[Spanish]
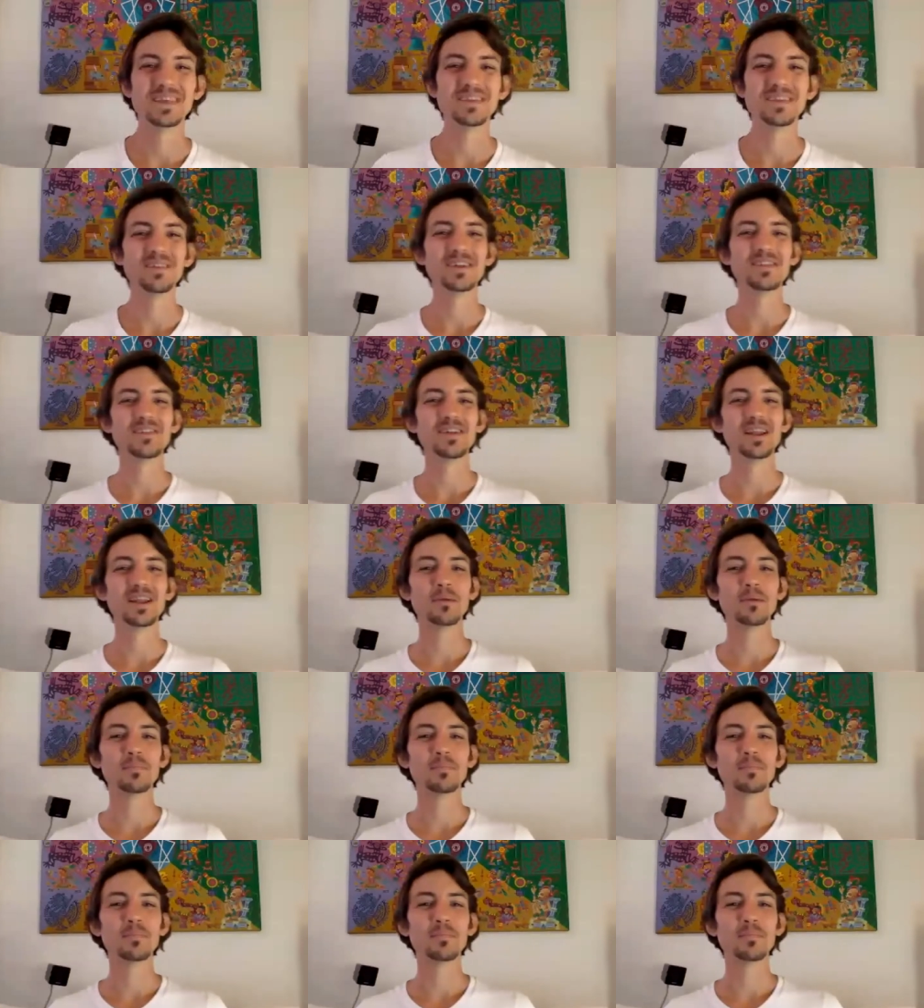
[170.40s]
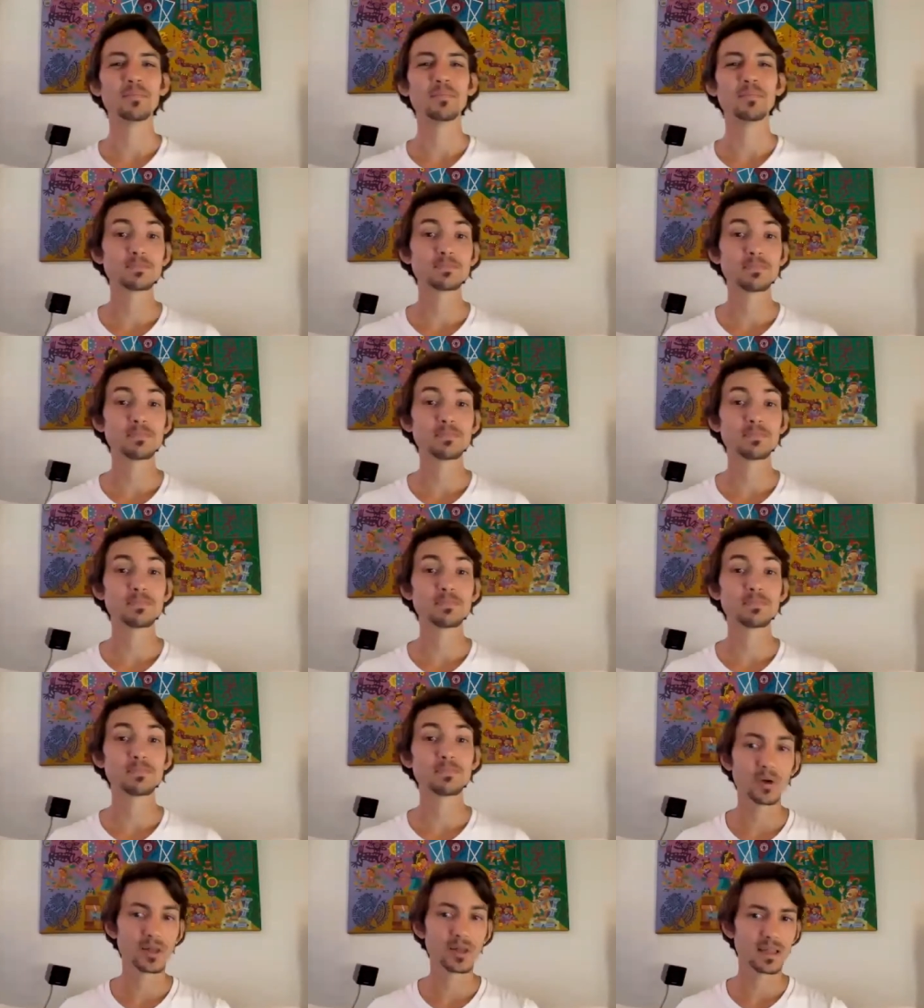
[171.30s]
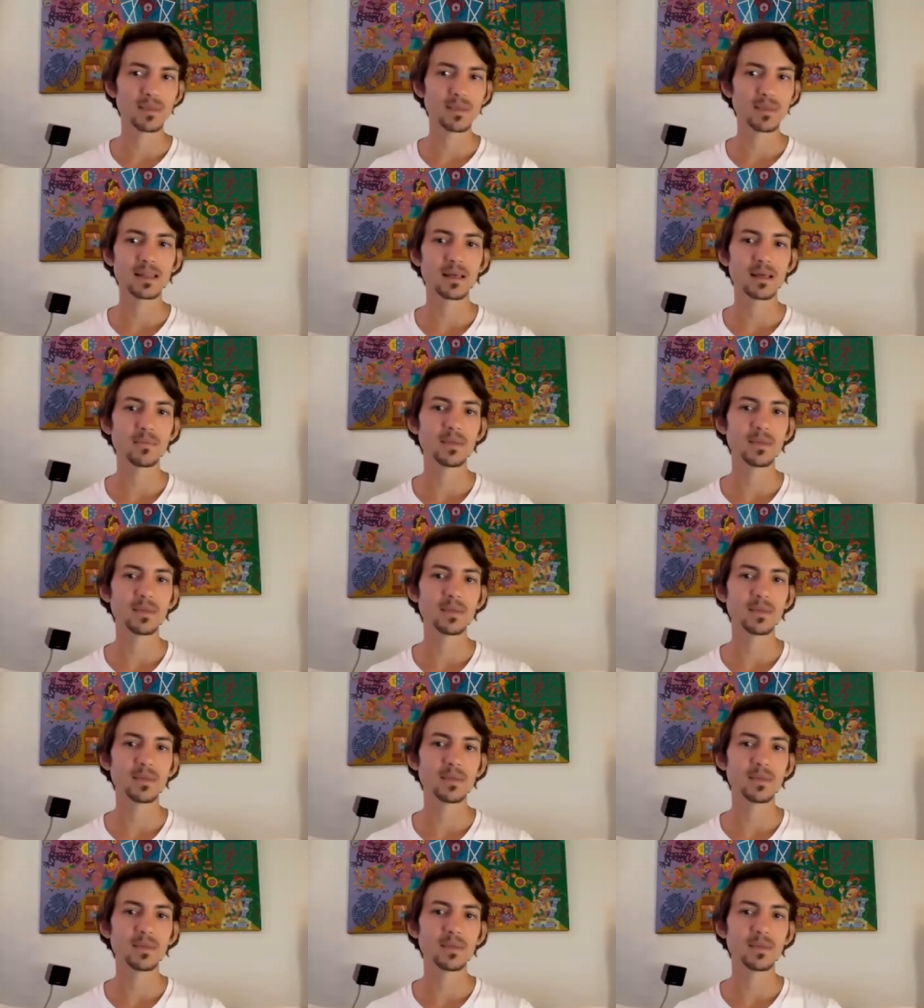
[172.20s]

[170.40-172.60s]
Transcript: y viendo las preguntas para que puedas también,